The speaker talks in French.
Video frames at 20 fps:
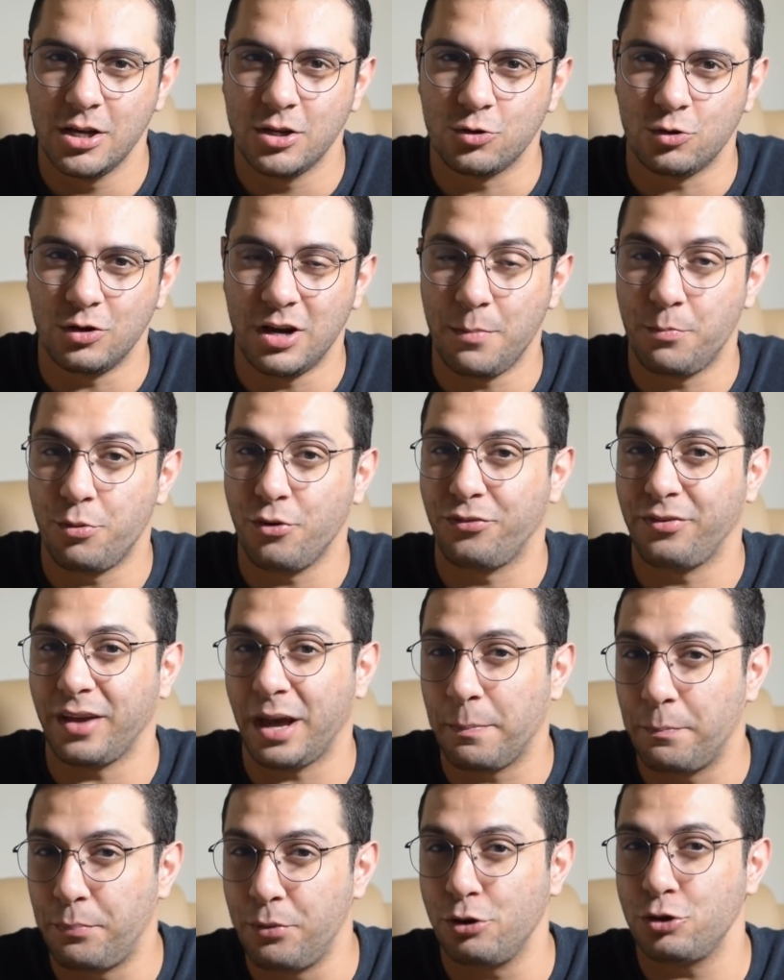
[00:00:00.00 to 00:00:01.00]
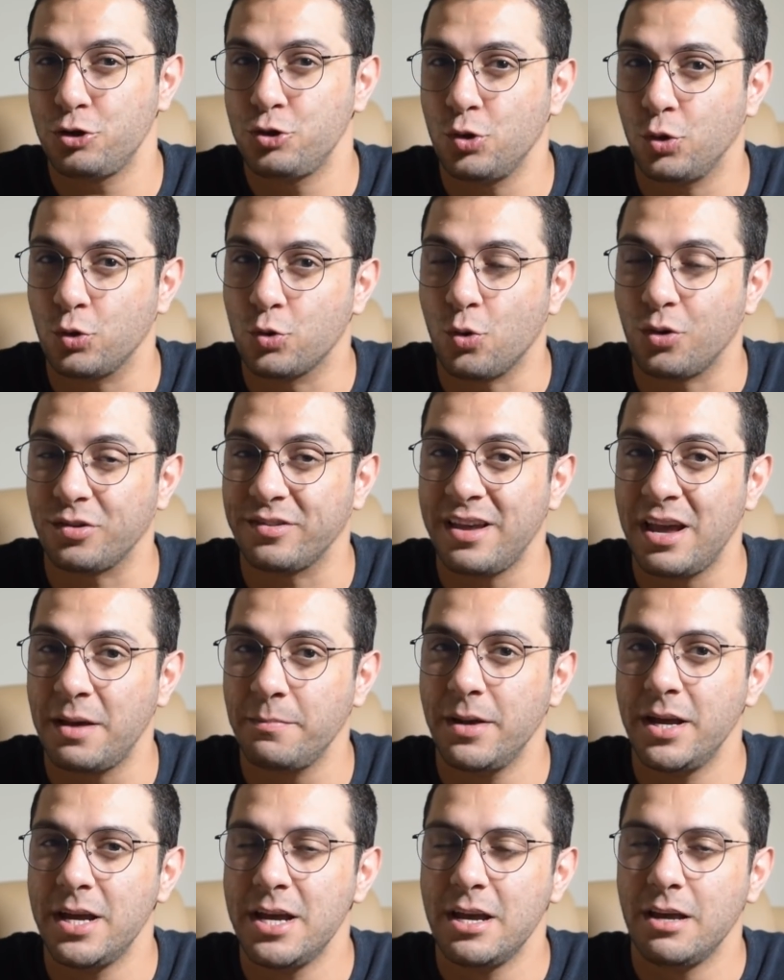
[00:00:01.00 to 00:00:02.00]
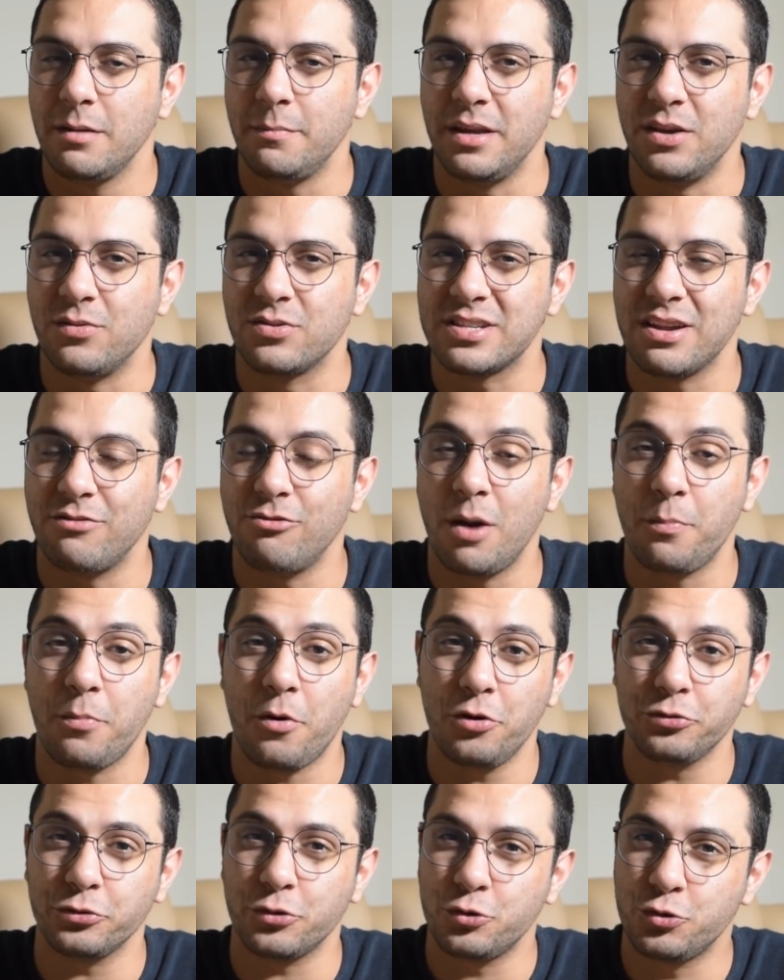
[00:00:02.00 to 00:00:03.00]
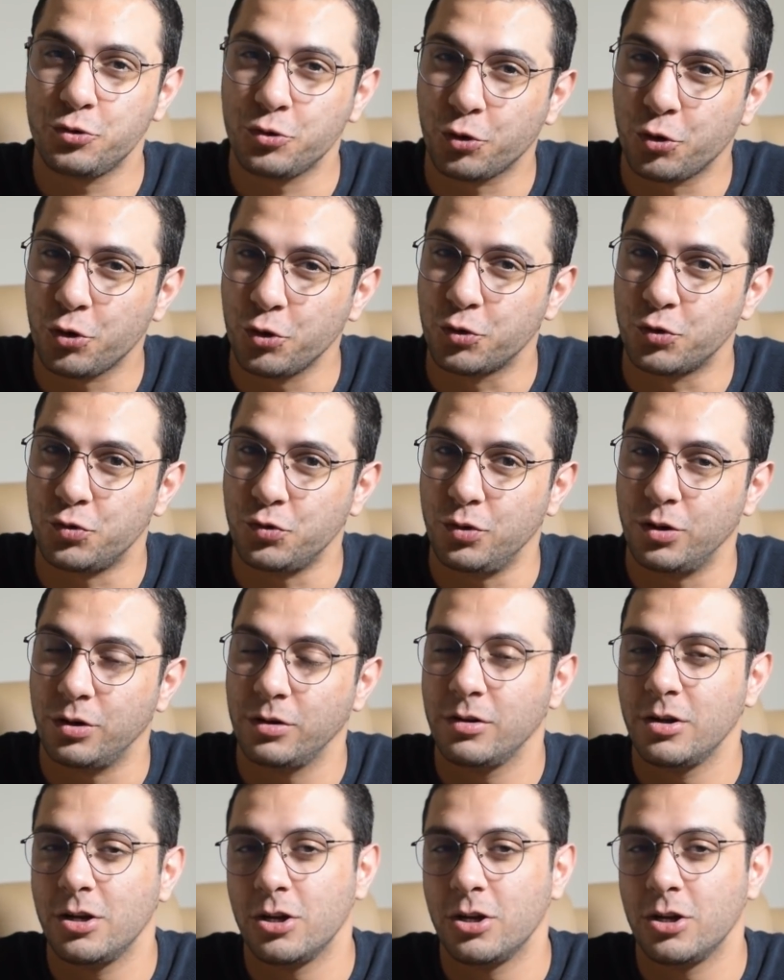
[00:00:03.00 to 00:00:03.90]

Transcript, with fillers: Cela peut faire peur sur court terme, mais il faut savoir prendre du recul.